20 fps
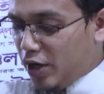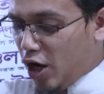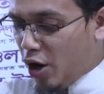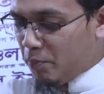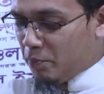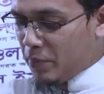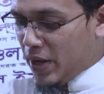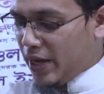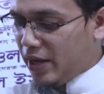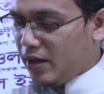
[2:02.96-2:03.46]

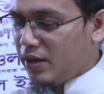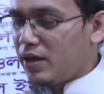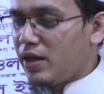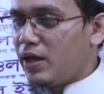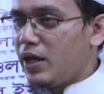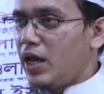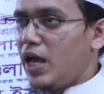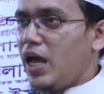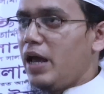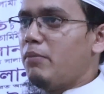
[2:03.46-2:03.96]
অবিলম্বে
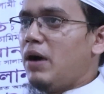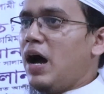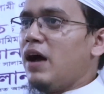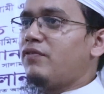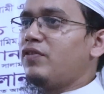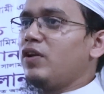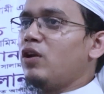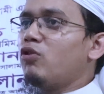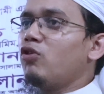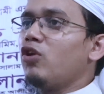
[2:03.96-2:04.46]
এই
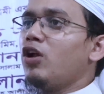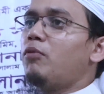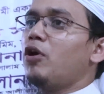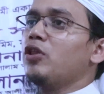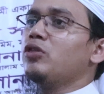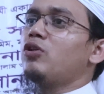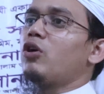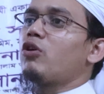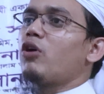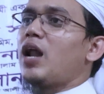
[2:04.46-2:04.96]
মাহফিলগুলো
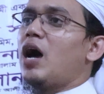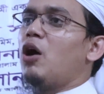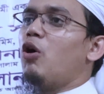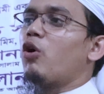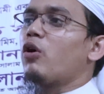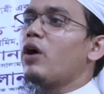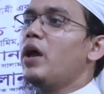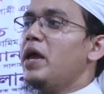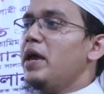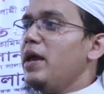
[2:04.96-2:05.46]
বন্ধ করা
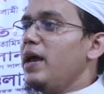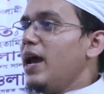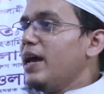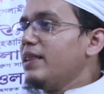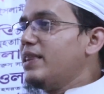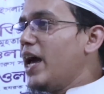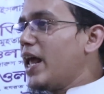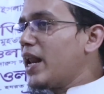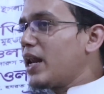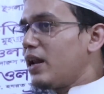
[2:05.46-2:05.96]
হোক
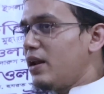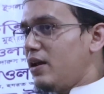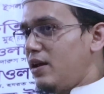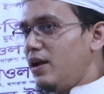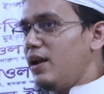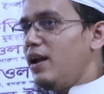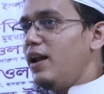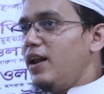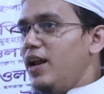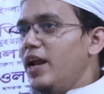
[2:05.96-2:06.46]
এদের
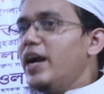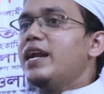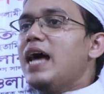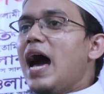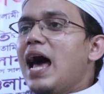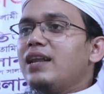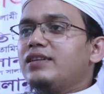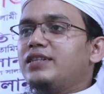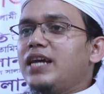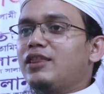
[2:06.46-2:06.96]

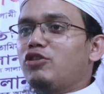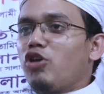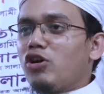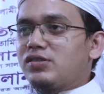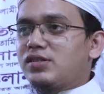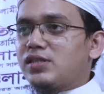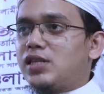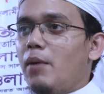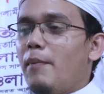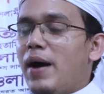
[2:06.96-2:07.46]
লিডার যে
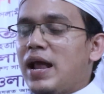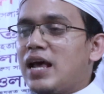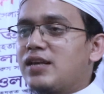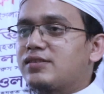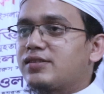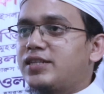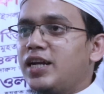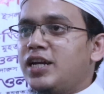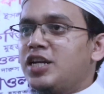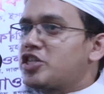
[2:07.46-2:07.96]
তসলিমা
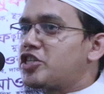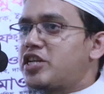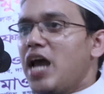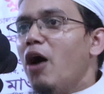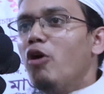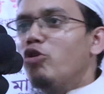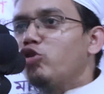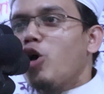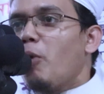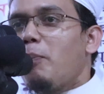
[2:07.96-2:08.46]
নাসরিন
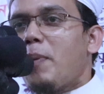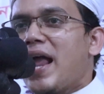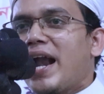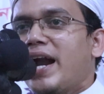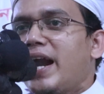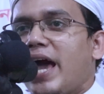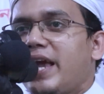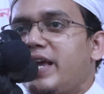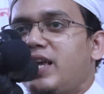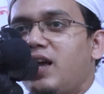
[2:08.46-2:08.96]
সেও তো
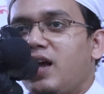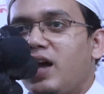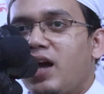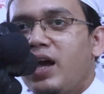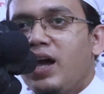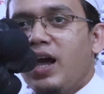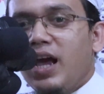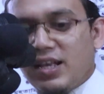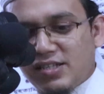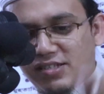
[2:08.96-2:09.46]
পারে নাই
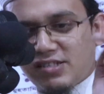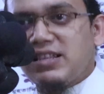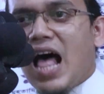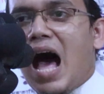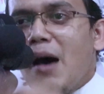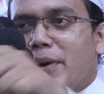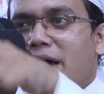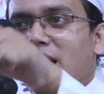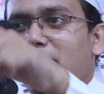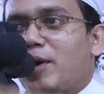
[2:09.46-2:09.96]

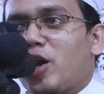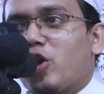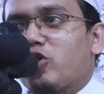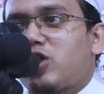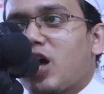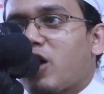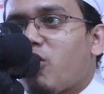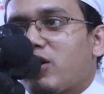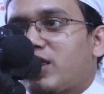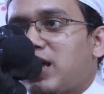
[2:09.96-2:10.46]
ইসলামের
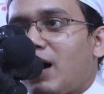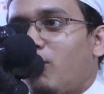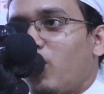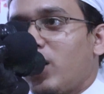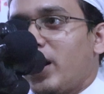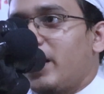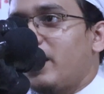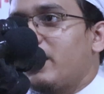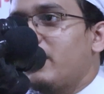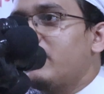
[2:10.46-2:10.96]
বিরুদ্ধে কথা
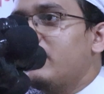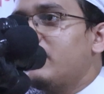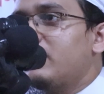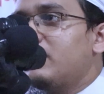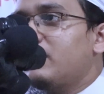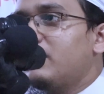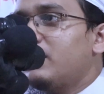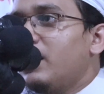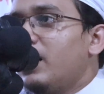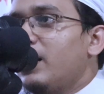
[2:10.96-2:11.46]
বলে
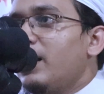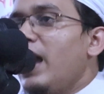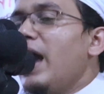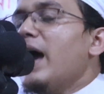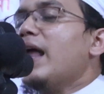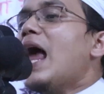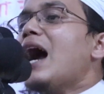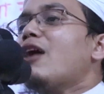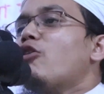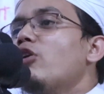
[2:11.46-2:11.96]

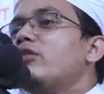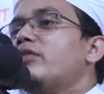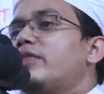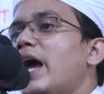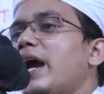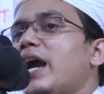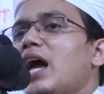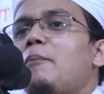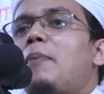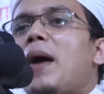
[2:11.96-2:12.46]
এরা
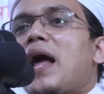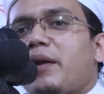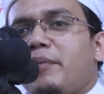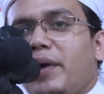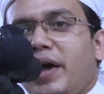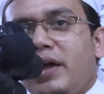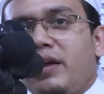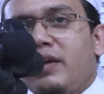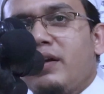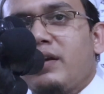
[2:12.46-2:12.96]
থেকে
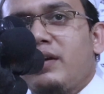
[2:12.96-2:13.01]
পারবে